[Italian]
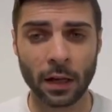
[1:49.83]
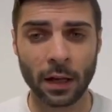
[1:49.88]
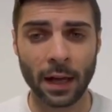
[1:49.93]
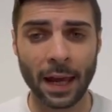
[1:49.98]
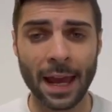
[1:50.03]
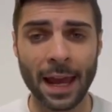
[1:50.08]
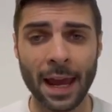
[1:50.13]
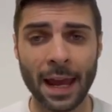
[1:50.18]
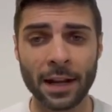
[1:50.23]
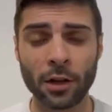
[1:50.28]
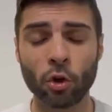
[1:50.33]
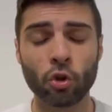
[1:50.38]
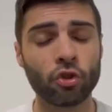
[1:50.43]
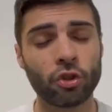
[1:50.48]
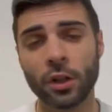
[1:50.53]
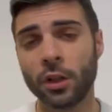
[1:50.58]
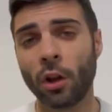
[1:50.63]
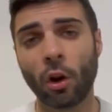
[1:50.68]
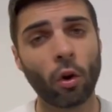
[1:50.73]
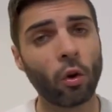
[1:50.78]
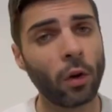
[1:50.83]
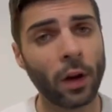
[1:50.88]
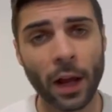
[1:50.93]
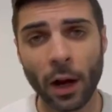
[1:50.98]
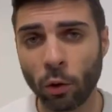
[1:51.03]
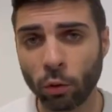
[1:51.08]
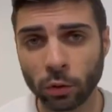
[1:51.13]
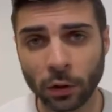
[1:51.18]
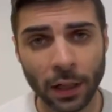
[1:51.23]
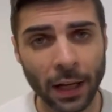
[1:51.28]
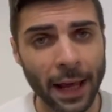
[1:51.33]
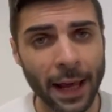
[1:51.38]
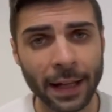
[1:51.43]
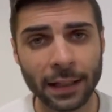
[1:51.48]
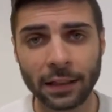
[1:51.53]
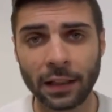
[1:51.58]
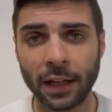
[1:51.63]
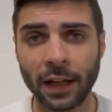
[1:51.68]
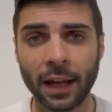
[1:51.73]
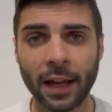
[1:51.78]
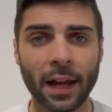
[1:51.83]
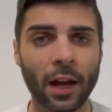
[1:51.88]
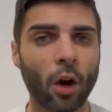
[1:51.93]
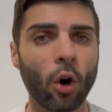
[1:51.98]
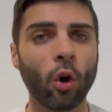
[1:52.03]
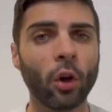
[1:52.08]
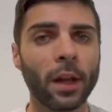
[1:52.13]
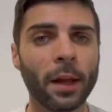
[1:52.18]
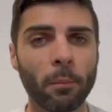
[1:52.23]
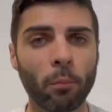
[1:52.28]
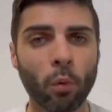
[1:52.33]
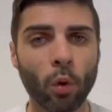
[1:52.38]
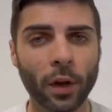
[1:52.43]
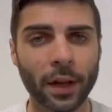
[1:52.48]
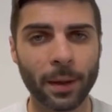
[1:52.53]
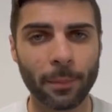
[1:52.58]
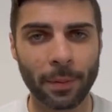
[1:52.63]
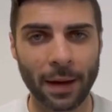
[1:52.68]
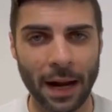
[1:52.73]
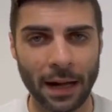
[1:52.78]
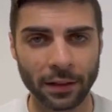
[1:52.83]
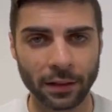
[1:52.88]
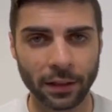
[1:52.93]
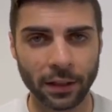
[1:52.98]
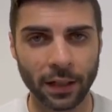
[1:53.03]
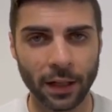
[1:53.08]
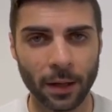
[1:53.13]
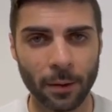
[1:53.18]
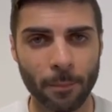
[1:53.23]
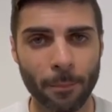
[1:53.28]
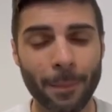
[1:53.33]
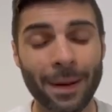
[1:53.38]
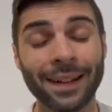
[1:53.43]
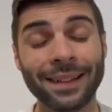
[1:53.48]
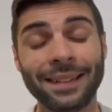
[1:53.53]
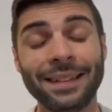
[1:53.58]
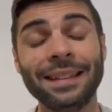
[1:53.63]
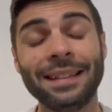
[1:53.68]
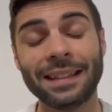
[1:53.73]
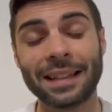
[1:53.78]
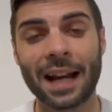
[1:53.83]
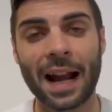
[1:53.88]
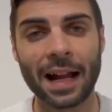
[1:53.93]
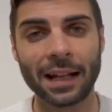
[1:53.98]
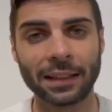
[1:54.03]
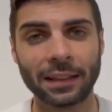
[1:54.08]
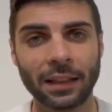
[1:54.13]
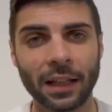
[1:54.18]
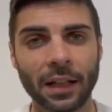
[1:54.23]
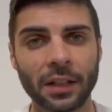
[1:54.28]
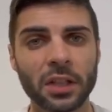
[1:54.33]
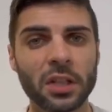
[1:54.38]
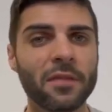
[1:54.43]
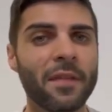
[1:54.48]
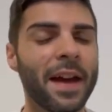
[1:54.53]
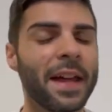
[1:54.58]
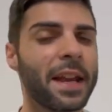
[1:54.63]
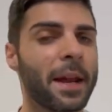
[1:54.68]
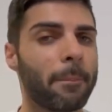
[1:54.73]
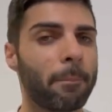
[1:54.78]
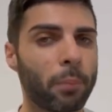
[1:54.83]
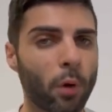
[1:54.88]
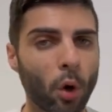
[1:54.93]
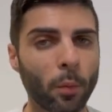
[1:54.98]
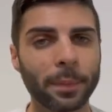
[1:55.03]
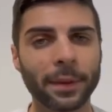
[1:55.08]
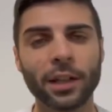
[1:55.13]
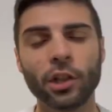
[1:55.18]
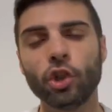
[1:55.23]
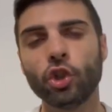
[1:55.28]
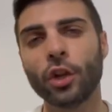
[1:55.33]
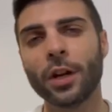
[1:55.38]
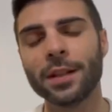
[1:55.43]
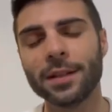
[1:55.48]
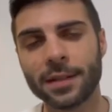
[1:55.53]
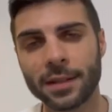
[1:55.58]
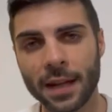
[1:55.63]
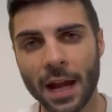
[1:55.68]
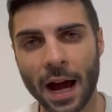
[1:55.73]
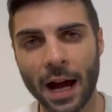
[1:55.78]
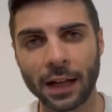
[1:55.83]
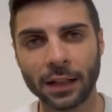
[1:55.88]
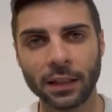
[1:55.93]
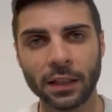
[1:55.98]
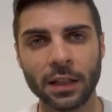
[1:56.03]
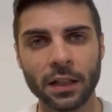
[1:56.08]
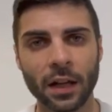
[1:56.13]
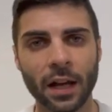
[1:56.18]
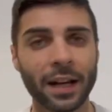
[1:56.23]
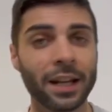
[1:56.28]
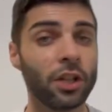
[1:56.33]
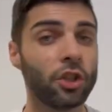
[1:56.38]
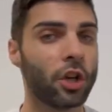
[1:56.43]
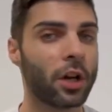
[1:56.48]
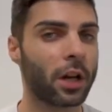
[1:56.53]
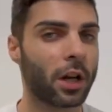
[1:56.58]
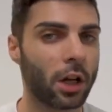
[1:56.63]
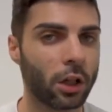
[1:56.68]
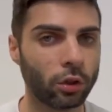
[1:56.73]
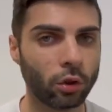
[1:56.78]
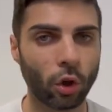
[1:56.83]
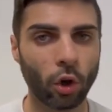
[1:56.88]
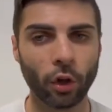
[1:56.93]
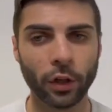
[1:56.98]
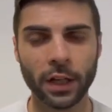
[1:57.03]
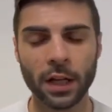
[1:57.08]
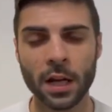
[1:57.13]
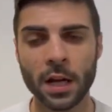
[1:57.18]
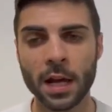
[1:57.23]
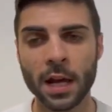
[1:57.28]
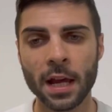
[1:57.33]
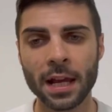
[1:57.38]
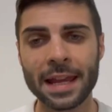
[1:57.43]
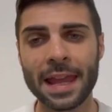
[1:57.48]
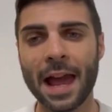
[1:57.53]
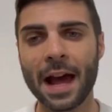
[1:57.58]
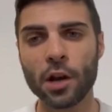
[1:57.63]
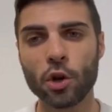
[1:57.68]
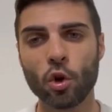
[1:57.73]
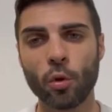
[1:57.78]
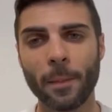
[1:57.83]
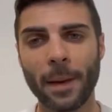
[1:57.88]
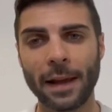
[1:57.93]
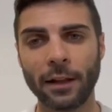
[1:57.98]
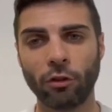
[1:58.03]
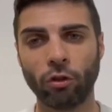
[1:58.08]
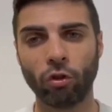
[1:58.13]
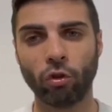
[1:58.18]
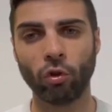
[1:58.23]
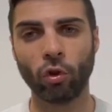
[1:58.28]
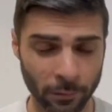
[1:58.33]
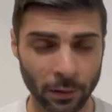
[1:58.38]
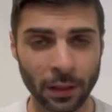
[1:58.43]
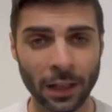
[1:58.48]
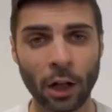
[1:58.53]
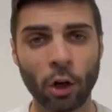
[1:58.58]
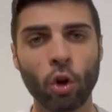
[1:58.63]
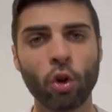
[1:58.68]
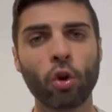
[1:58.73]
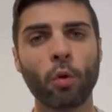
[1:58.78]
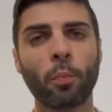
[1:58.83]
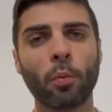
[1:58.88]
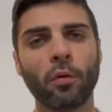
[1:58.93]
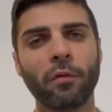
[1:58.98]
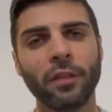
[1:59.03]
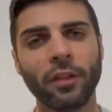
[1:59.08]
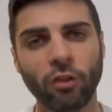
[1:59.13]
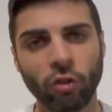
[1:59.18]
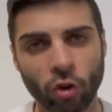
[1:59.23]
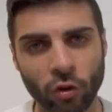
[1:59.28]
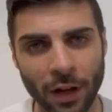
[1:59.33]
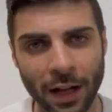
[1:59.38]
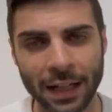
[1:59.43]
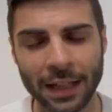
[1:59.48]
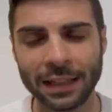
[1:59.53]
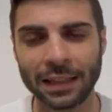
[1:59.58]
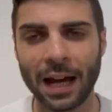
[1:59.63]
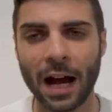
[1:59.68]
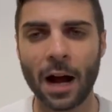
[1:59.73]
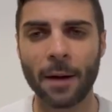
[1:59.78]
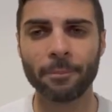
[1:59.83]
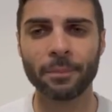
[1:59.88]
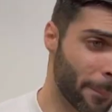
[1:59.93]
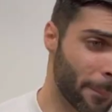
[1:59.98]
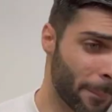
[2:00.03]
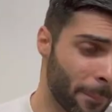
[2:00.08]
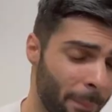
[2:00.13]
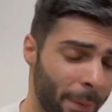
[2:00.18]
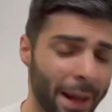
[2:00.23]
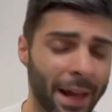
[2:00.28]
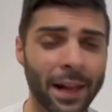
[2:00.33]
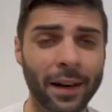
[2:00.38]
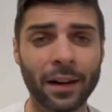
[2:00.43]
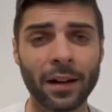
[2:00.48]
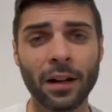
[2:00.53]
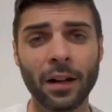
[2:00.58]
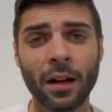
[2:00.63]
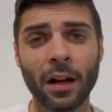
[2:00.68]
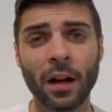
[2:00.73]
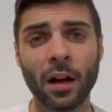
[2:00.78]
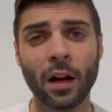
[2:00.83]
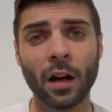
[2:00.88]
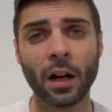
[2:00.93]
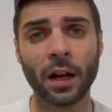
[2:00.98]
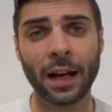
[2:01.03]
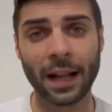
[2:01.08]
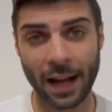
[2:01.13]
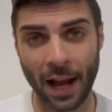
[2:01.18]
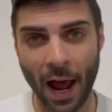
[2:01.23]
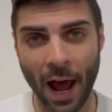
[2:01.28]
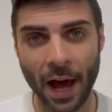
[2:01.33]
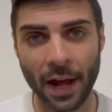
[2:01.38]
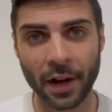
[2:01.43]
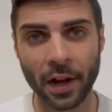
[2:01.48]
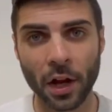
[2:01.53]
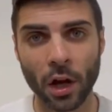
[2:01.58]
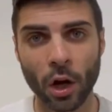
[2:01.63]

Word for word: E non c'entrano le auto elettriche o le buone pratiche, ma si tratta di veri e propri scienziati, ricercatori, che hanno messo la loro professionalità per creare